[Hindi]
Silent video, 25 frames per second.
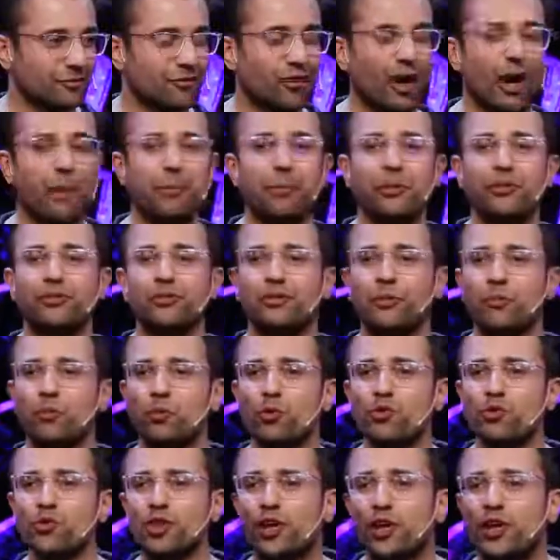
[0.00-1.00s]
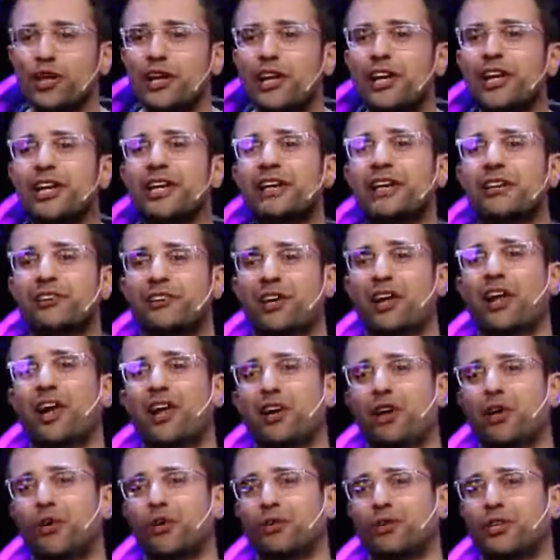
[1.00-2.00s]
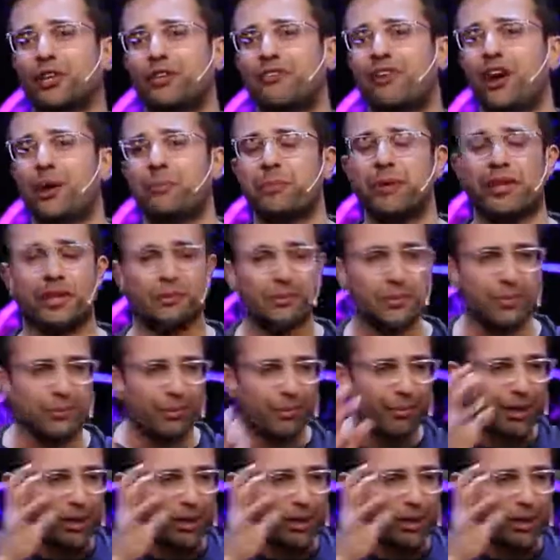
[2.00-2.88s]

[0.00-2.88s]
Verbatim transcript: वहां पर सब कुछ क्लियरली नजर आ रहा होता है वहां पे कभी भी